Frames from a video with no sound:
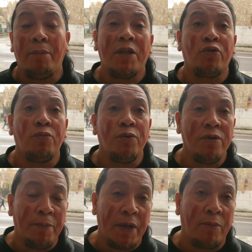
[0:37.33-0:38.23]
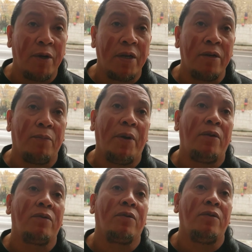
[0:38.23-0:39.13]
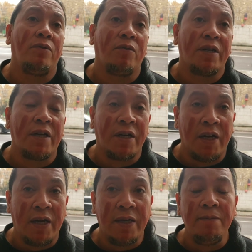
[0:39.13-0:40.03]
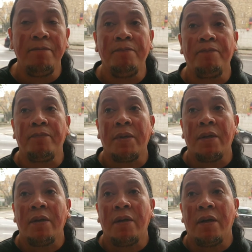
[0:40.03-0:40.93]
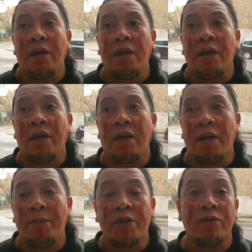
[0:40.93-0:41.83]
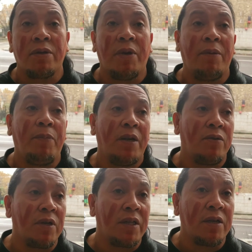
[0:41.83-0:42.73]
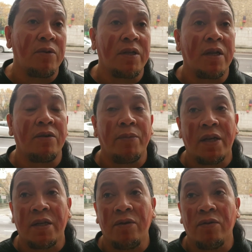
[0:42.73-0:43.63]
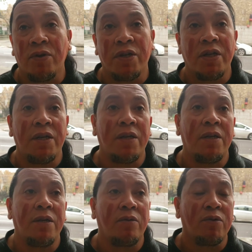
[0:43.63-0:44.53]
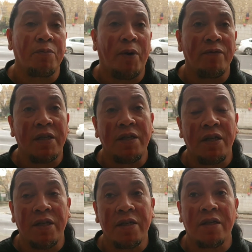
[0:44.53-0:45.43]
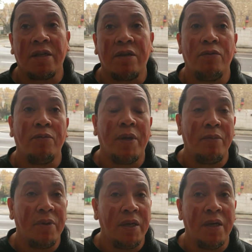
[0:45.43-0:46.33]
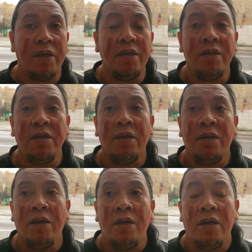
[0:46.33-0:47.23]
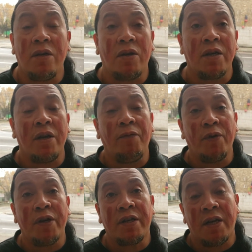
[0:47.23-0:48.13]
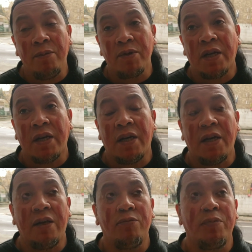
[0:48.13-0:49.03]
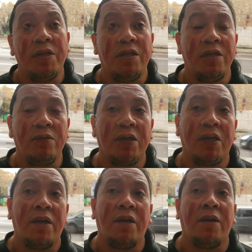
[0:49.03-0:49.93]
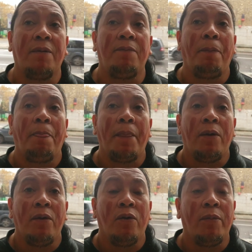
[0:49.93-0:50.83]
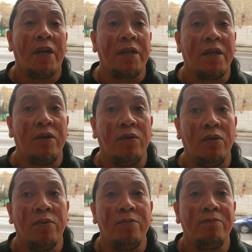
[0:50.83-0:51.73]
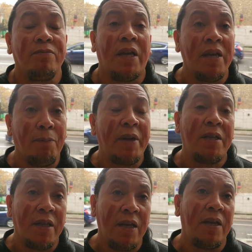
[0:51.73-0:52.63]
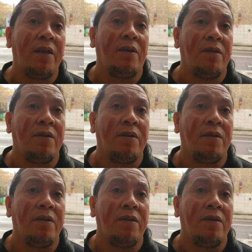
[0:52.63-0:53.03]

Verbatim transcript: Lamentou muito pela morte do Paulo Guajajara, é, lamentou também pelo que está acontecendo no Brasil hoje com os povos indígenas e com o meio ambiente. E nós reforçamos a ele um pedido de que o Brasil tem que prender